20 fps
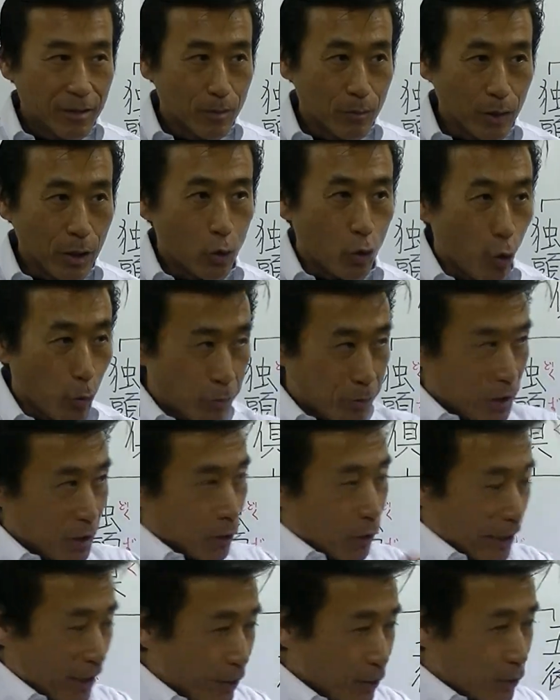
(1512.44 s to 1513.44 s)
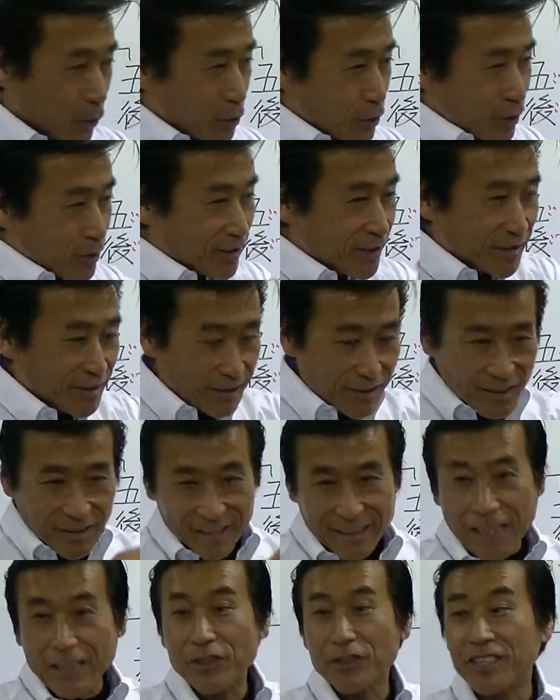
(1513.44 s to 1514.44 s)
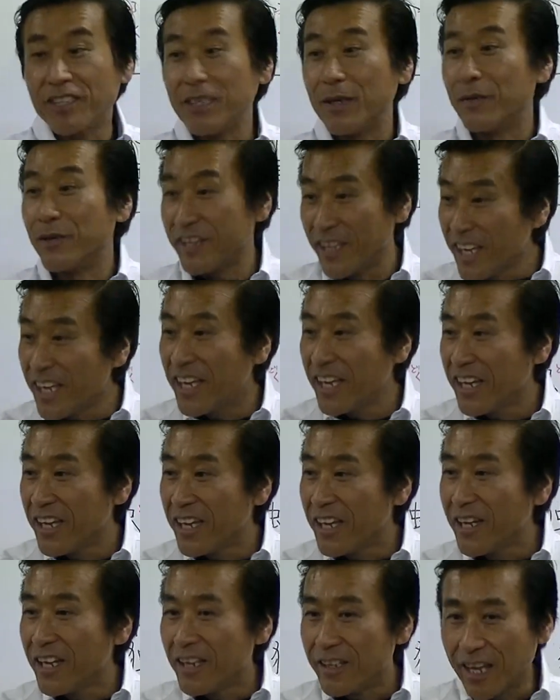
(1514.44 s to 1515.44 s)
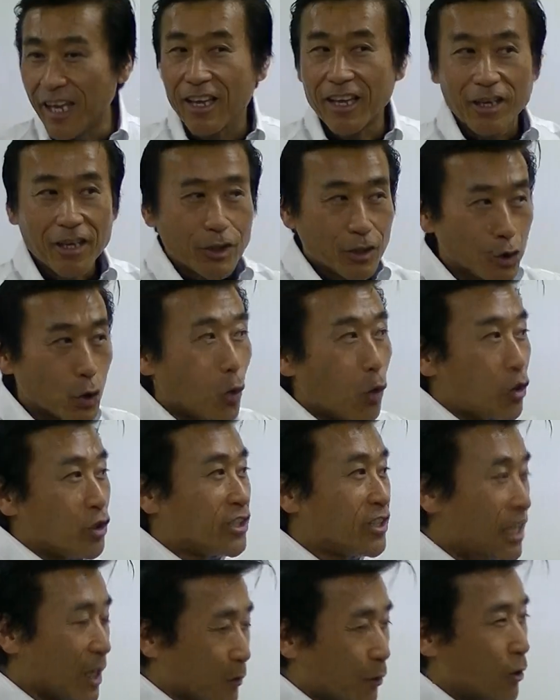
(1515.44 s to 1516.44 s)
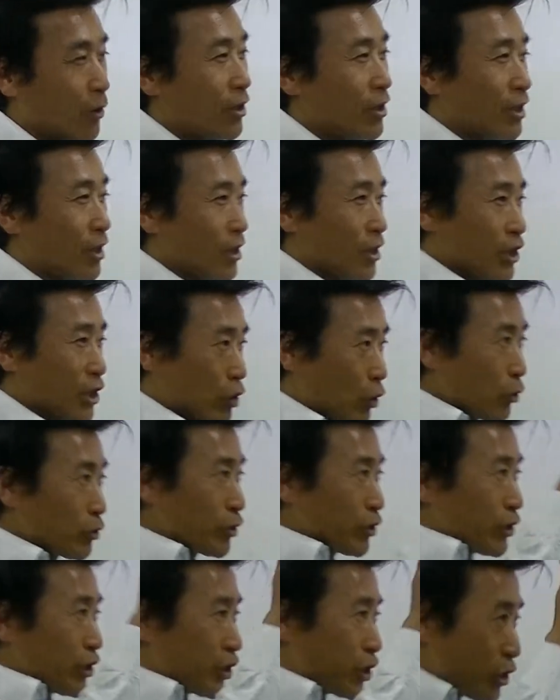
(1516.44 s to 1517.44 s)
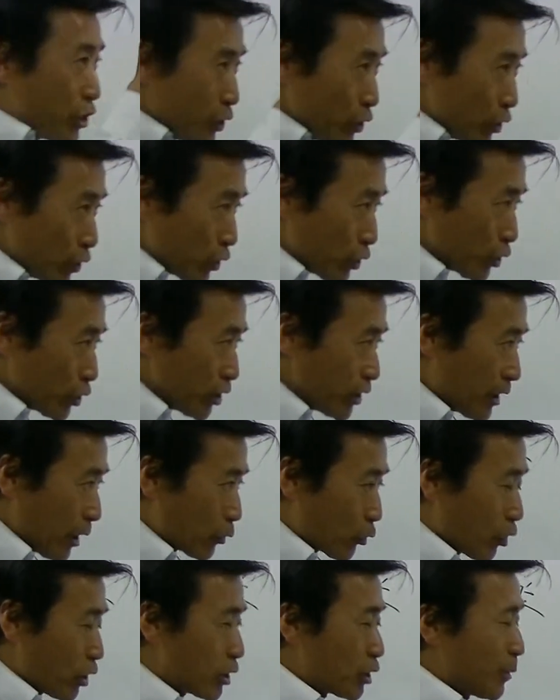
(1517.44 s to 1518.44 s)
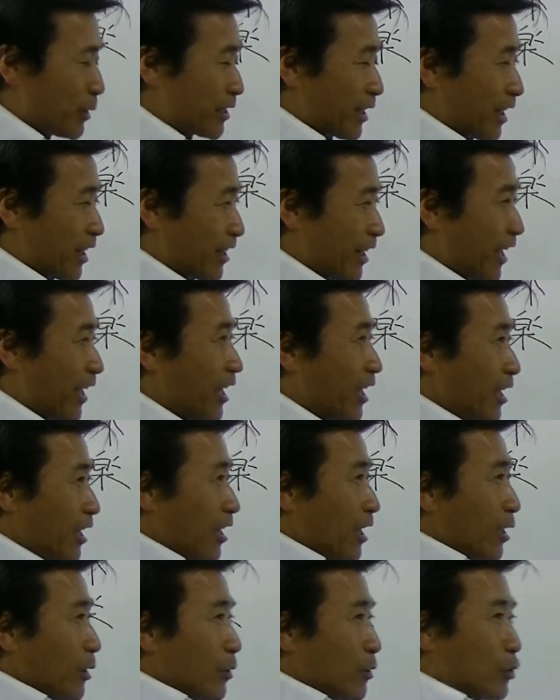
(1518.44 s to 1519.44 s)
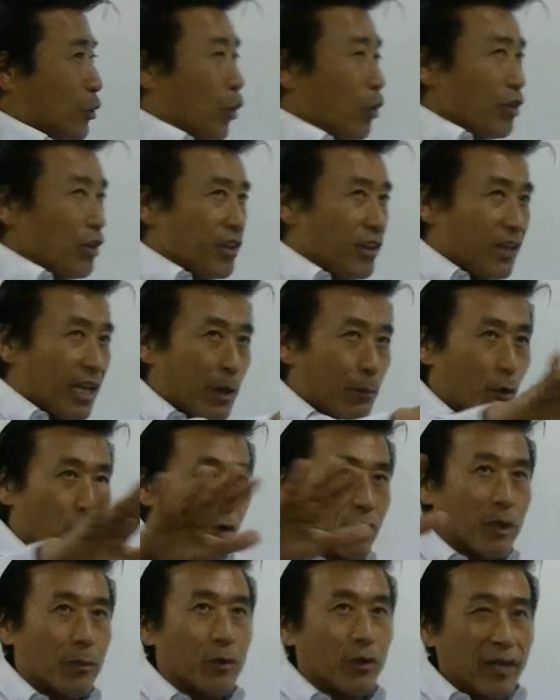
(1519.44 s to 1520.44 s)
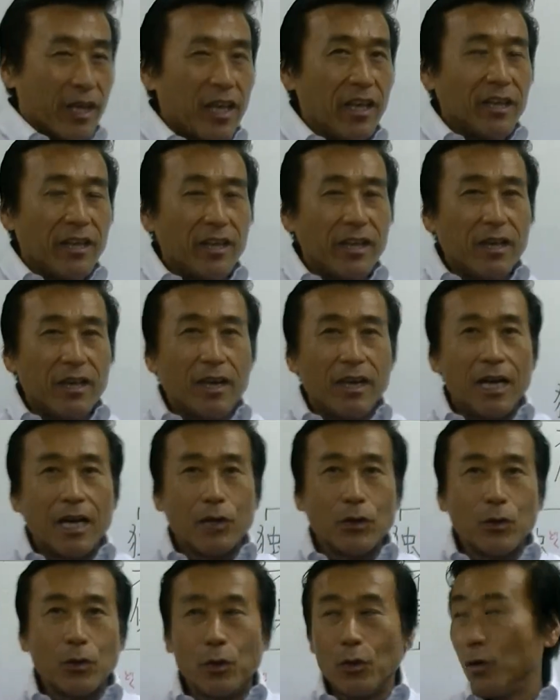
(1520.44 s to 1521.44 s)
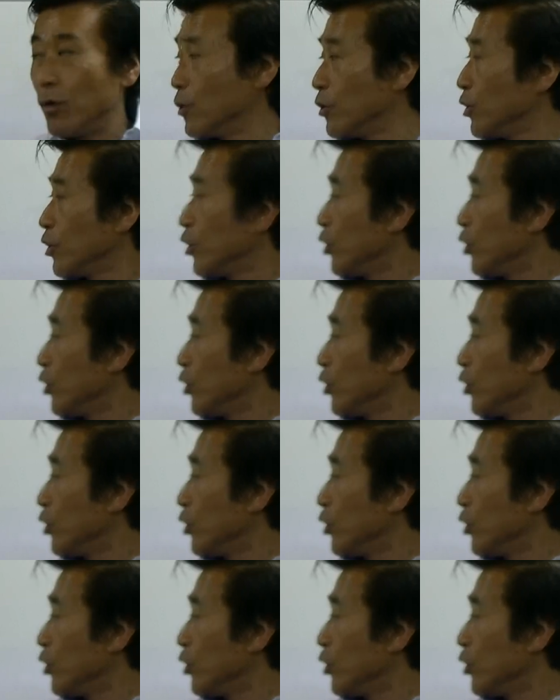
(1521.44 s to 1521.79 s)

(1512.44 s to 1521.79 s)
ね、コピーのねそういう雑事でもねね掃除でも一つに集中して取り組めたらねどんなものでもねあの